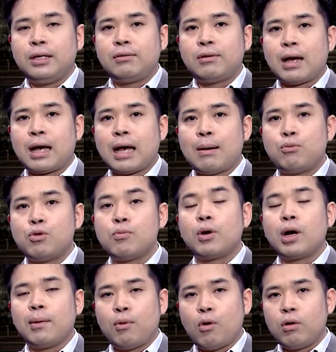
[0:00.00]
นีราคาผู้บ
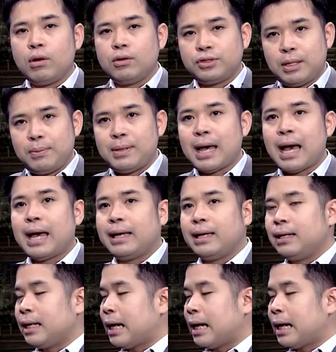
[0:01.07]
ริโภคหรือ CPI